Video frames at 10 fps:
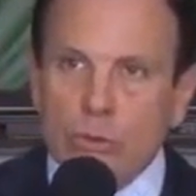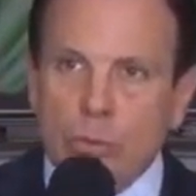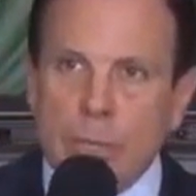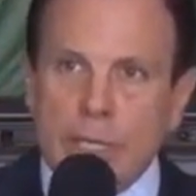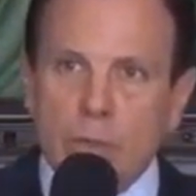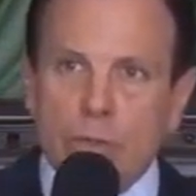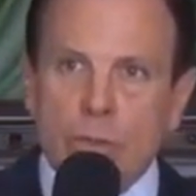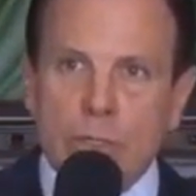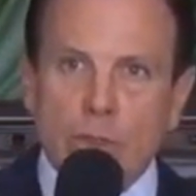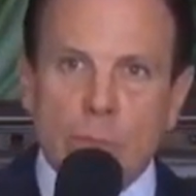os meios de
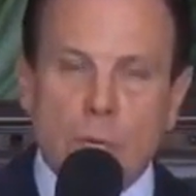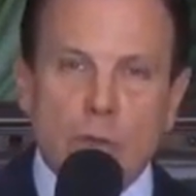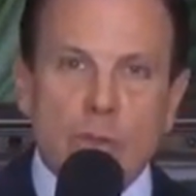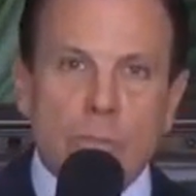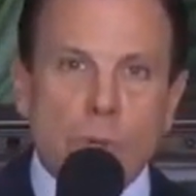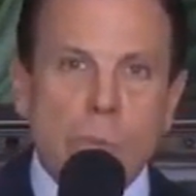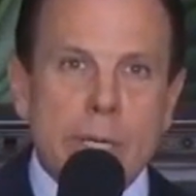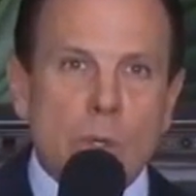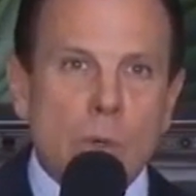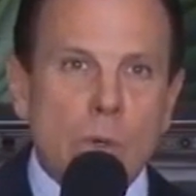transporte
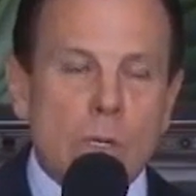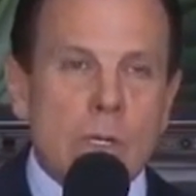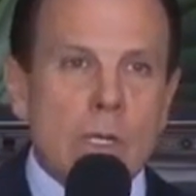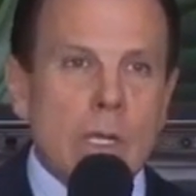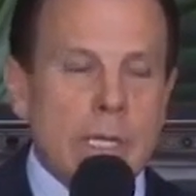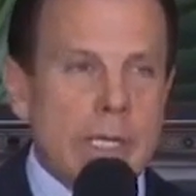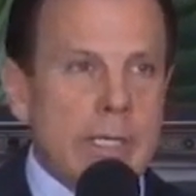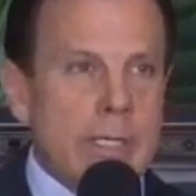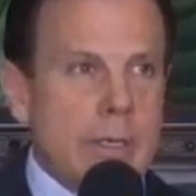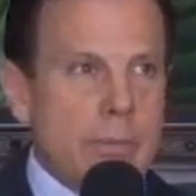público e
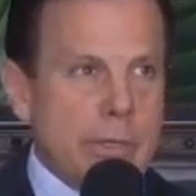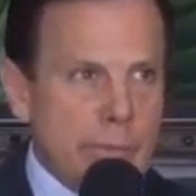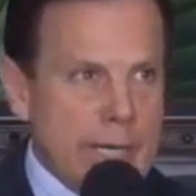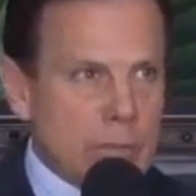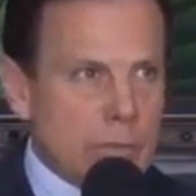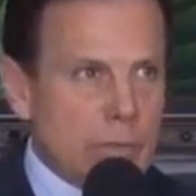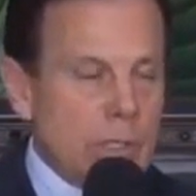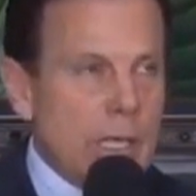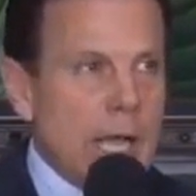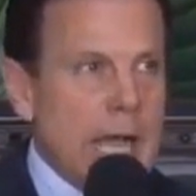privados.
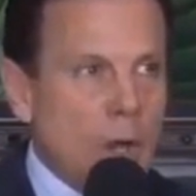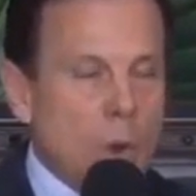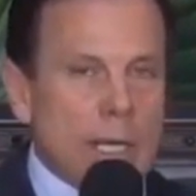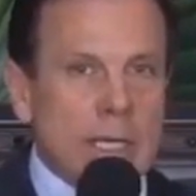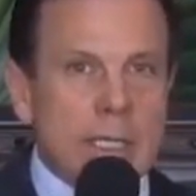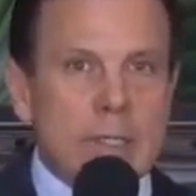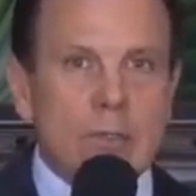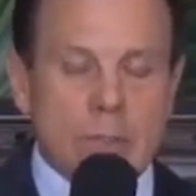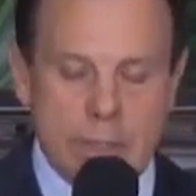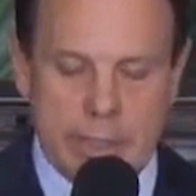Agora
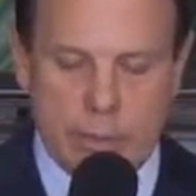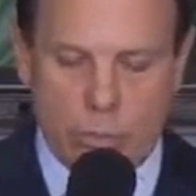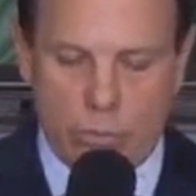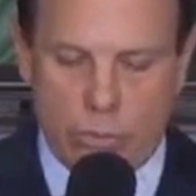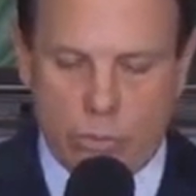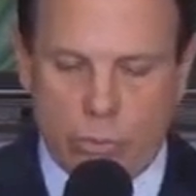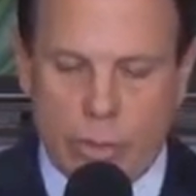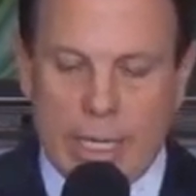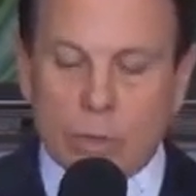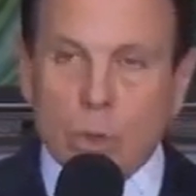estendemos isso
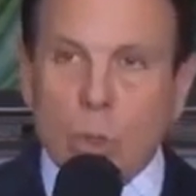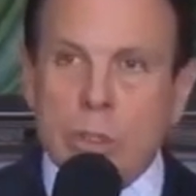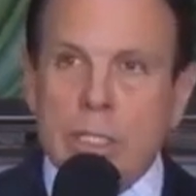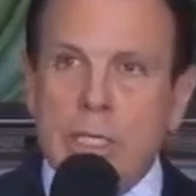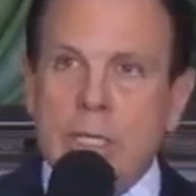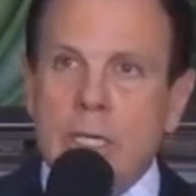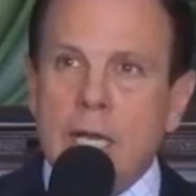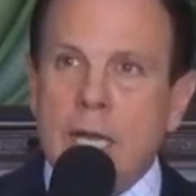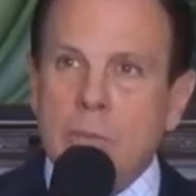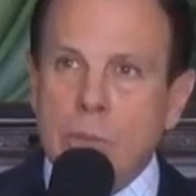a toda
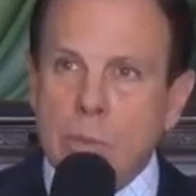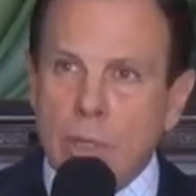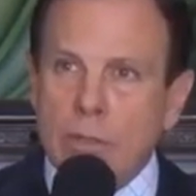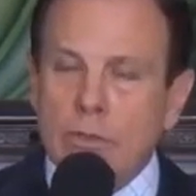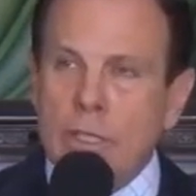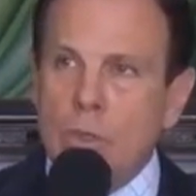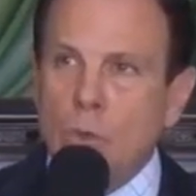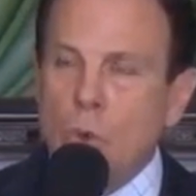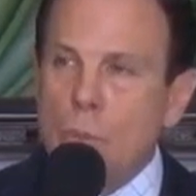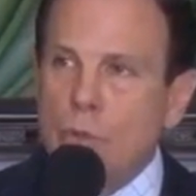a população
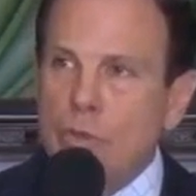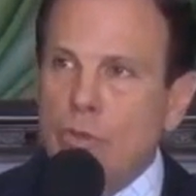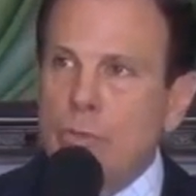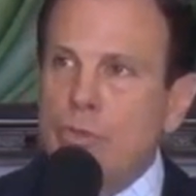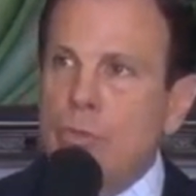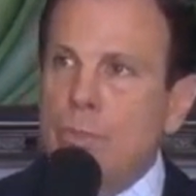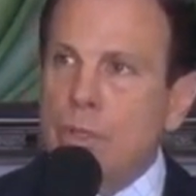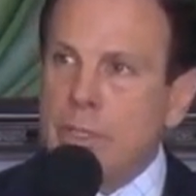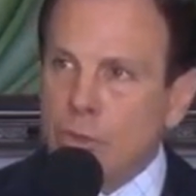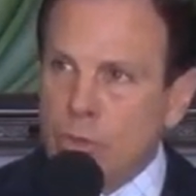com o objetivo de
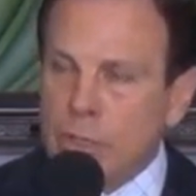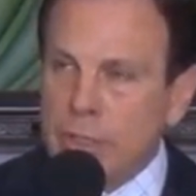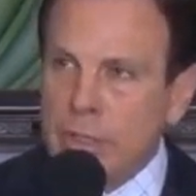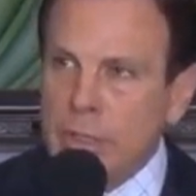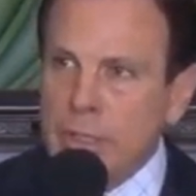proteger,